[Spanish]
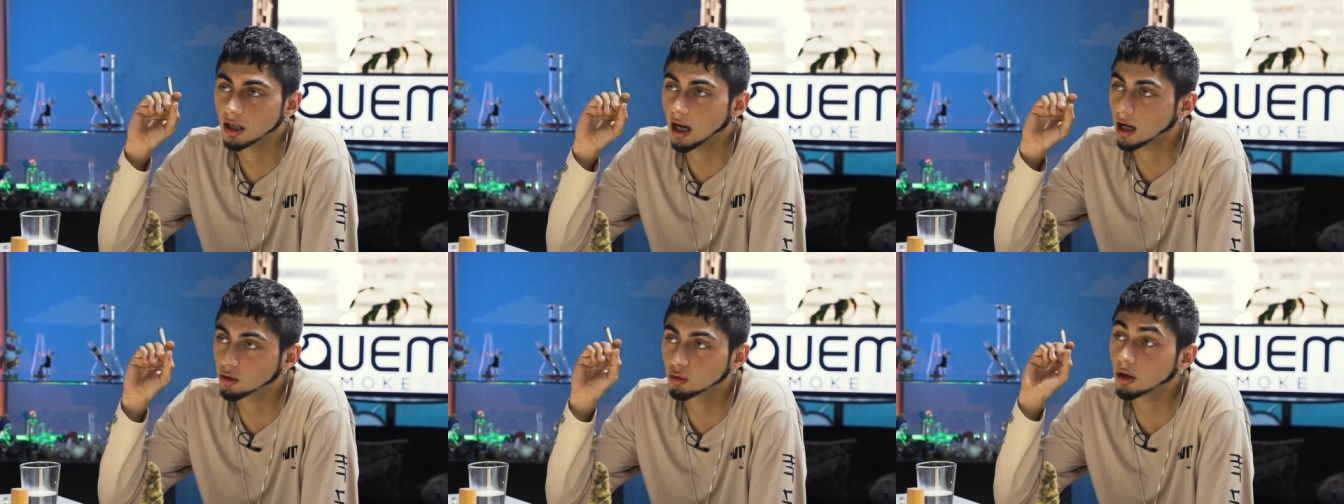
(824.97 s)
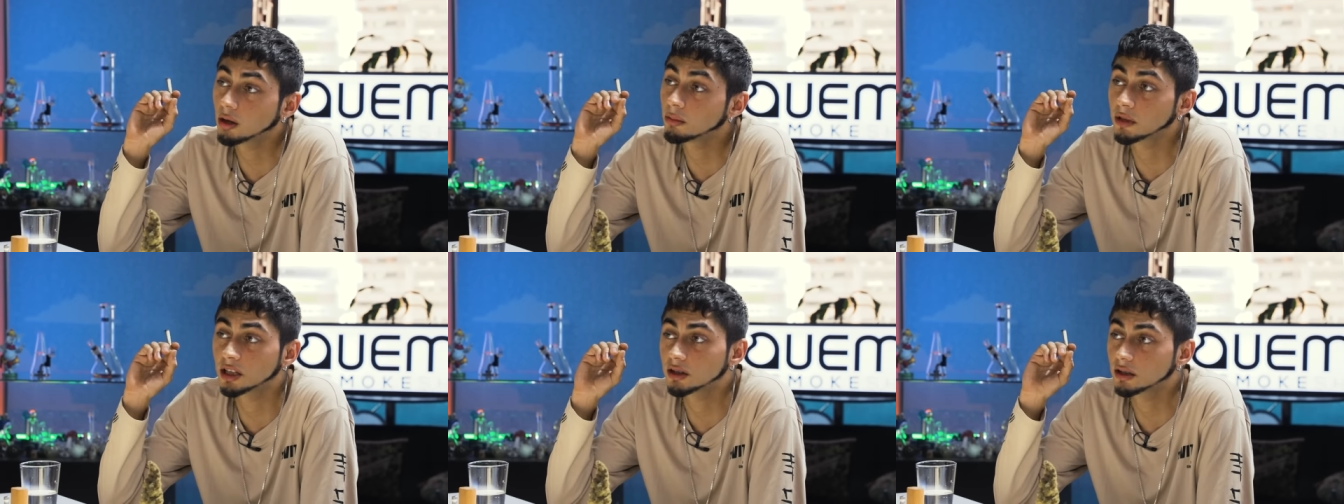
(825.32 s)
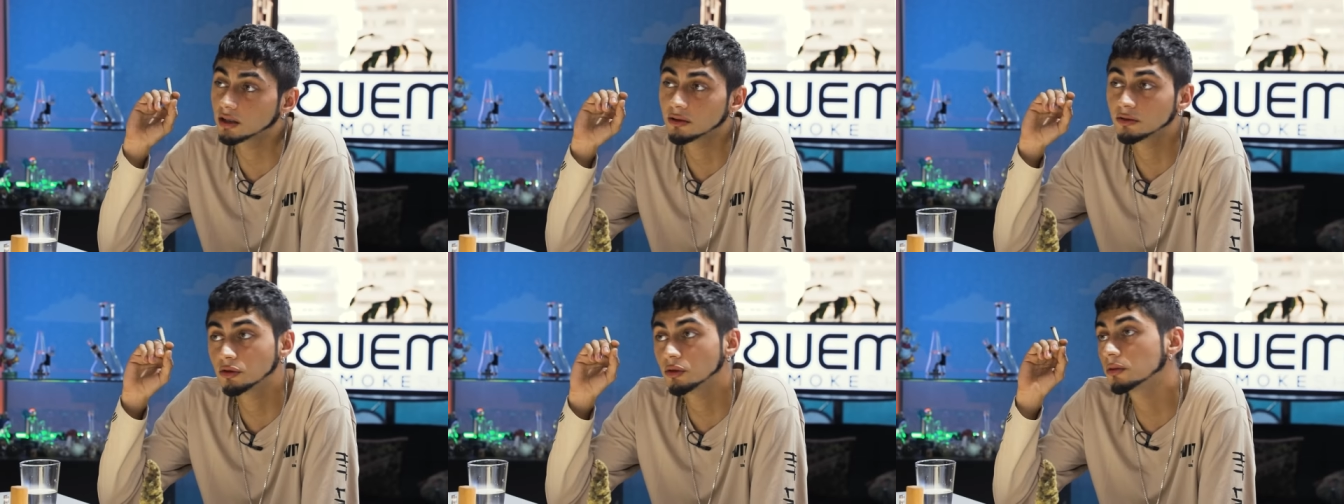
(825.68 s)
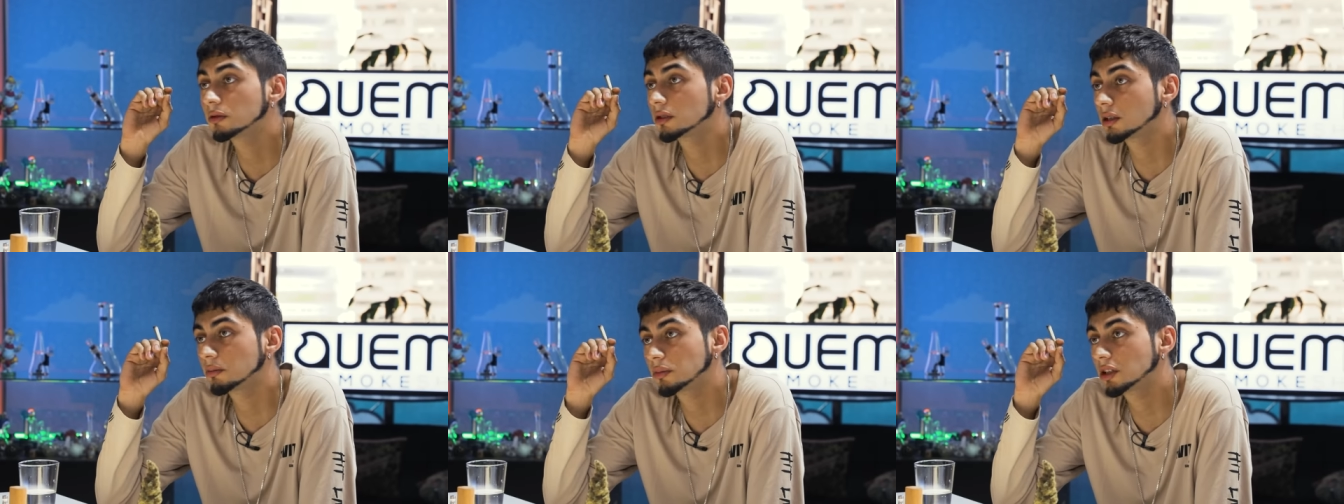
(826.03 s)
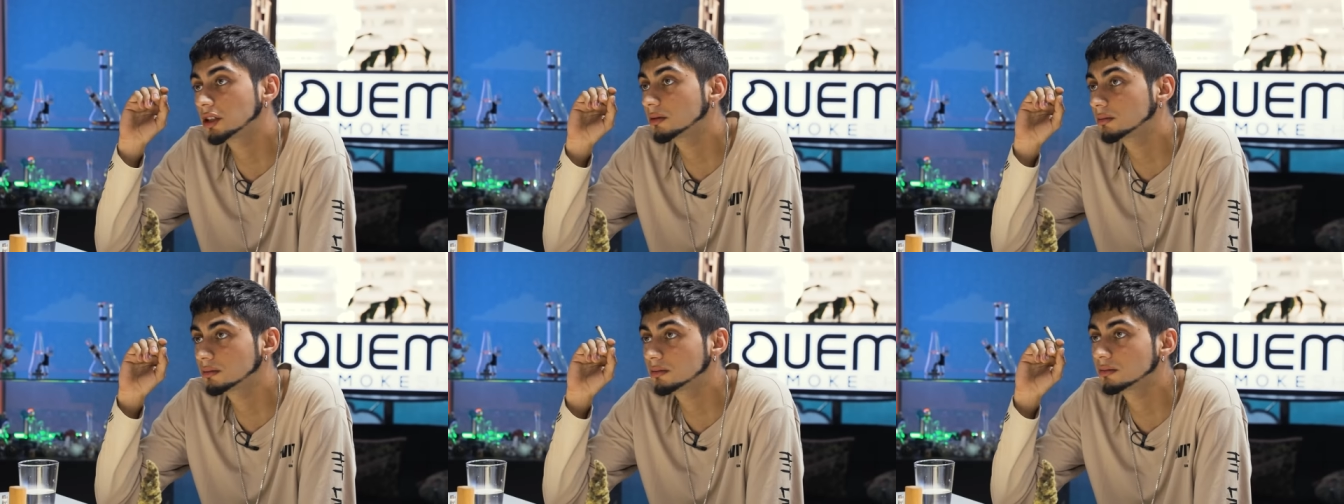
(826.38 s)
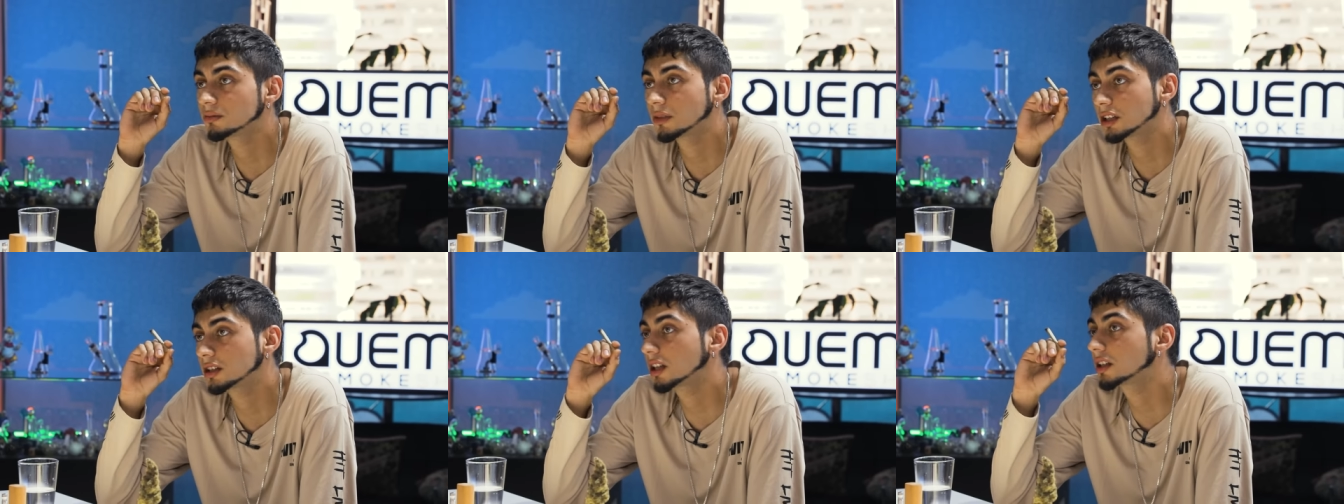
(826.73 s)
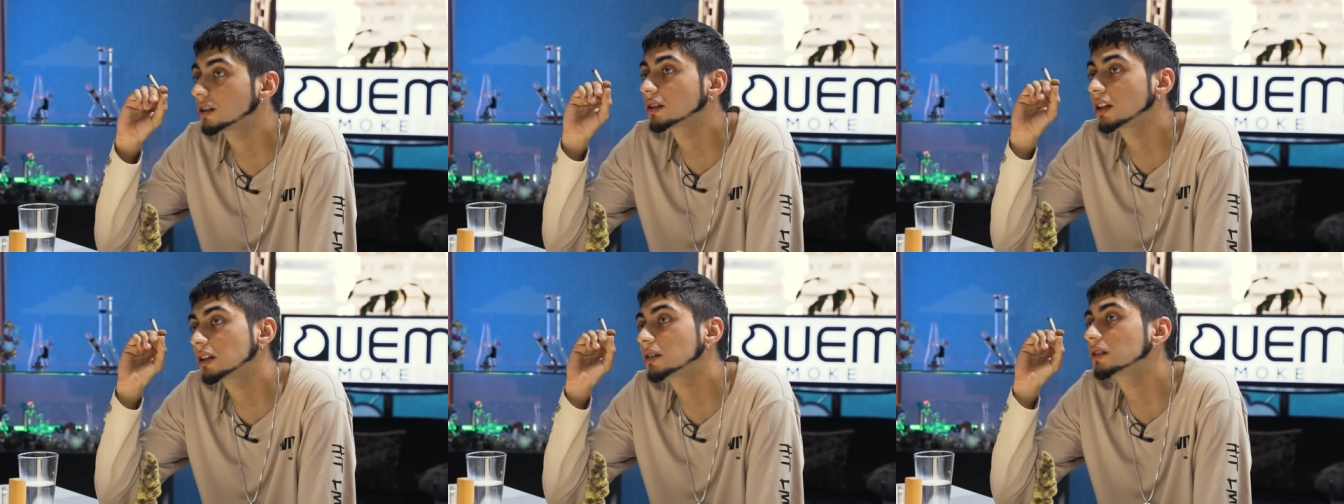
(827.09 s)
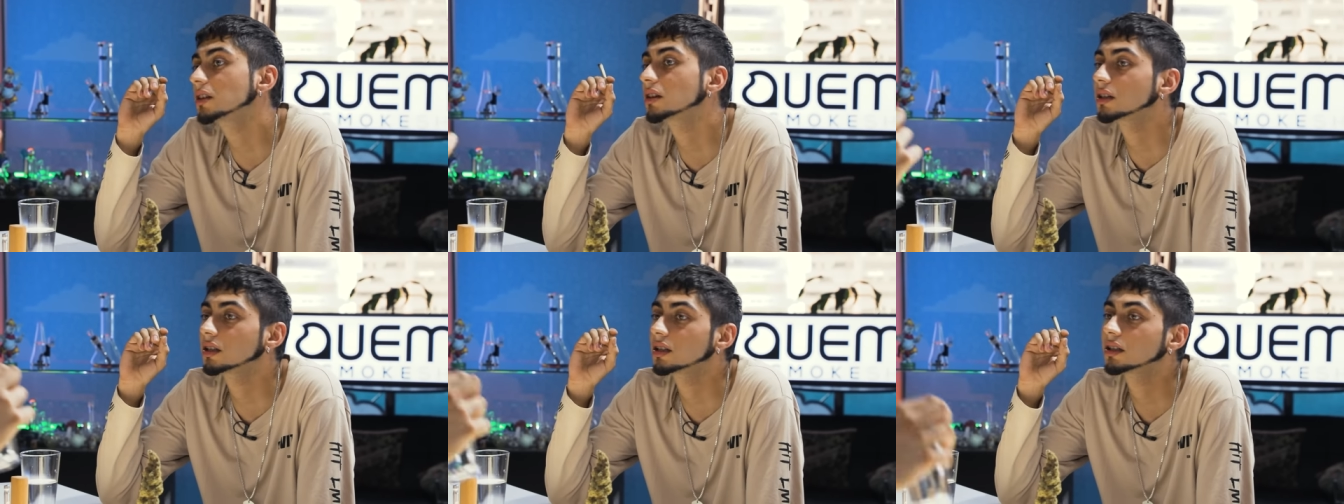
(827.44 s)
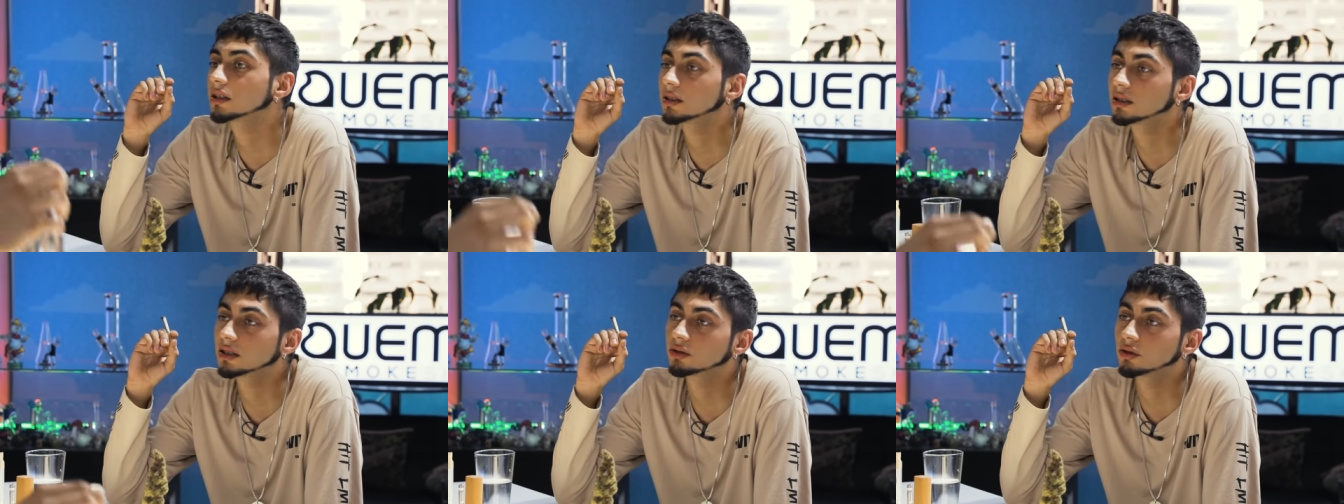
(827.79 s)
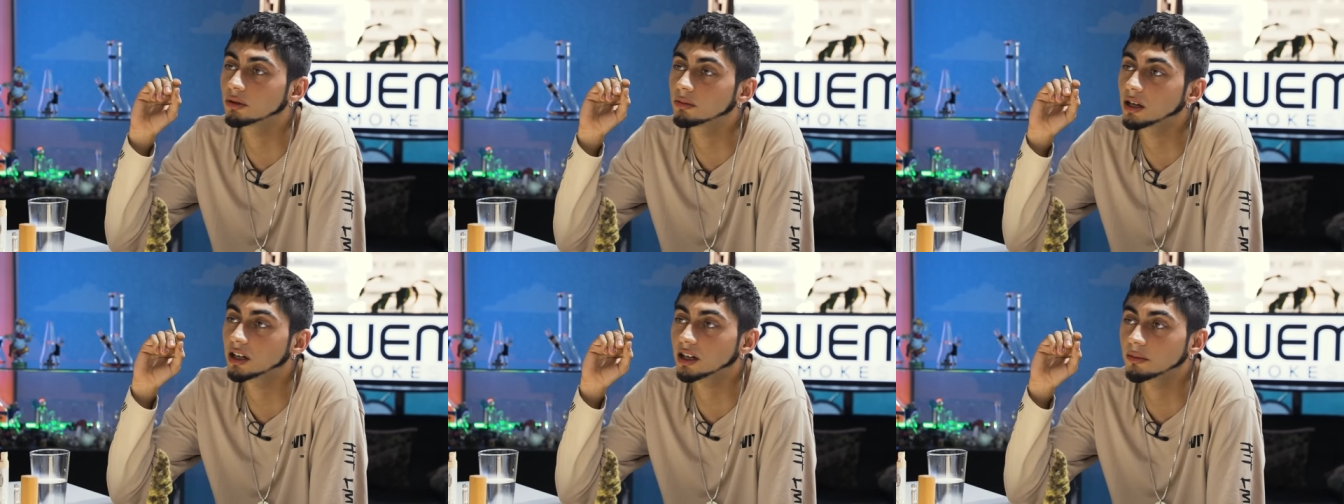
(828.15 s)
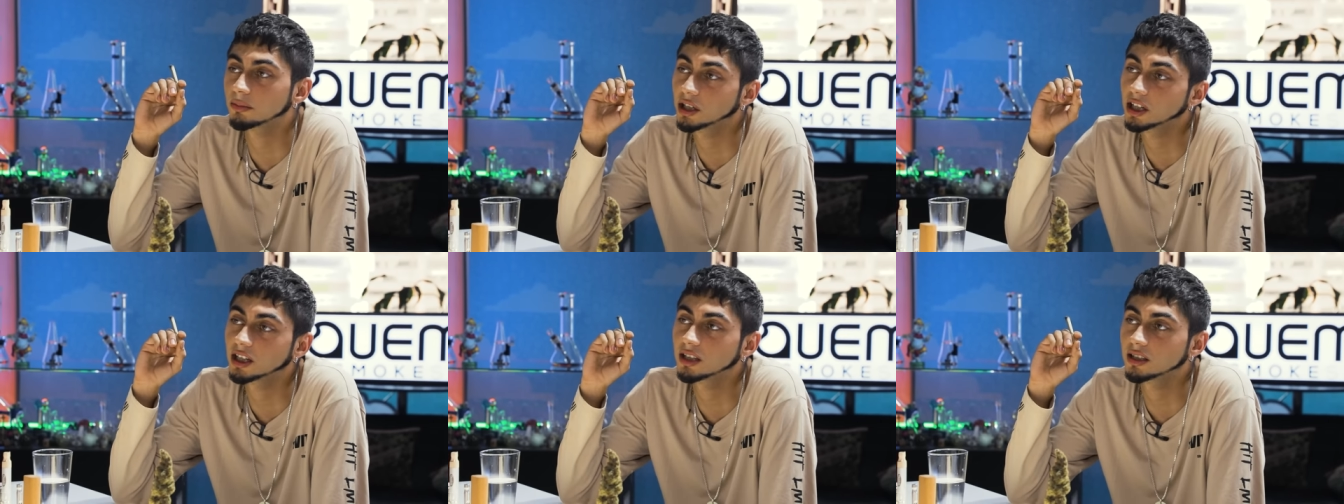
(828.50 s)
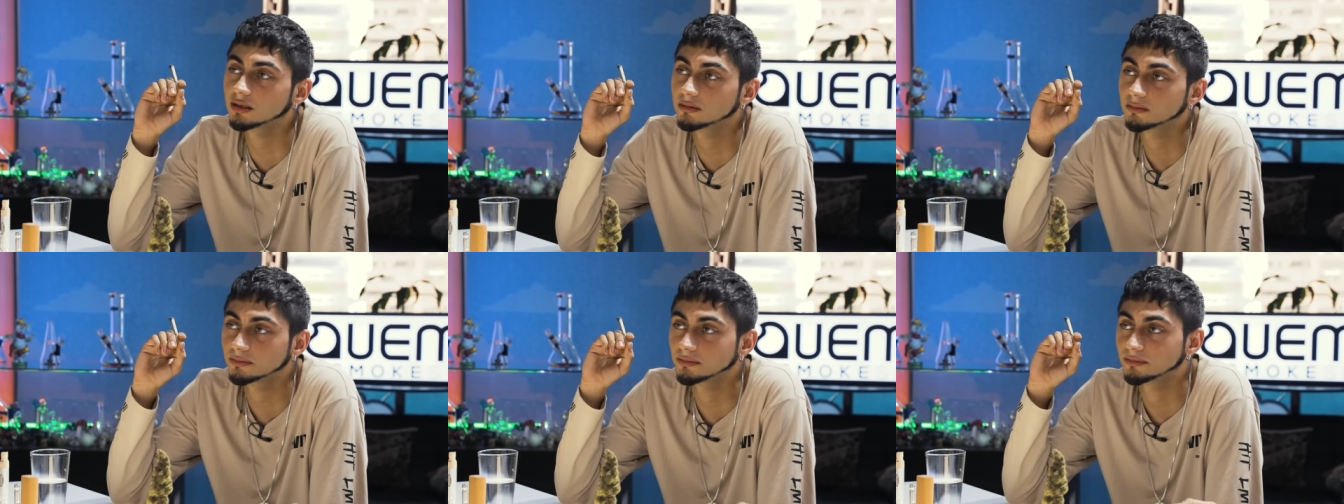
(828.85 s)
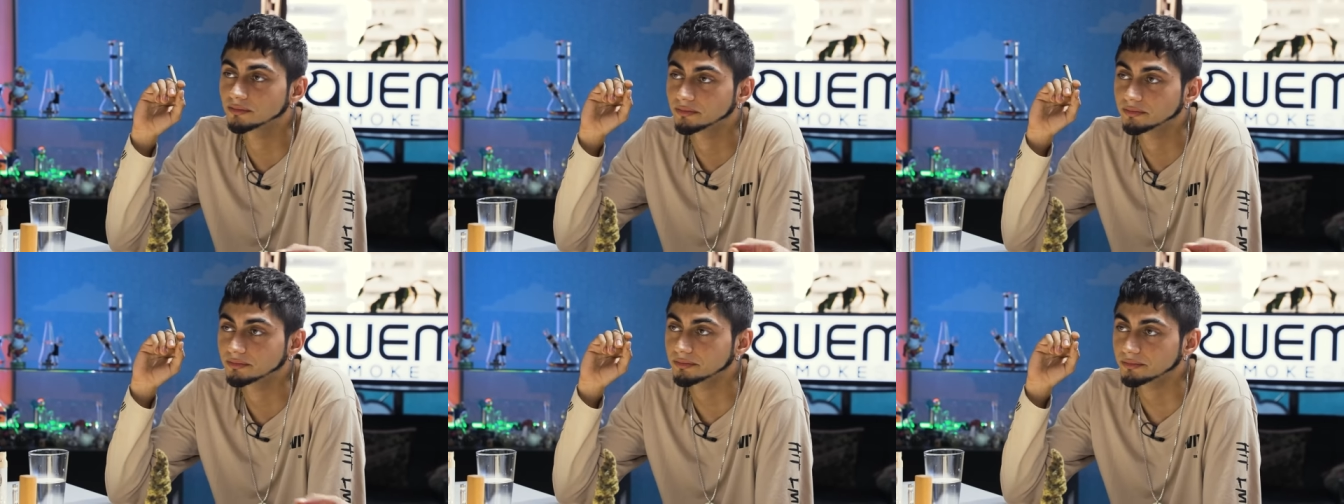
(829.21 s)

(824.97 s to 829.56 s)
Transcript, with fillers: actualmente. Fumo también bastante antes de, subirme a rapear. Mm.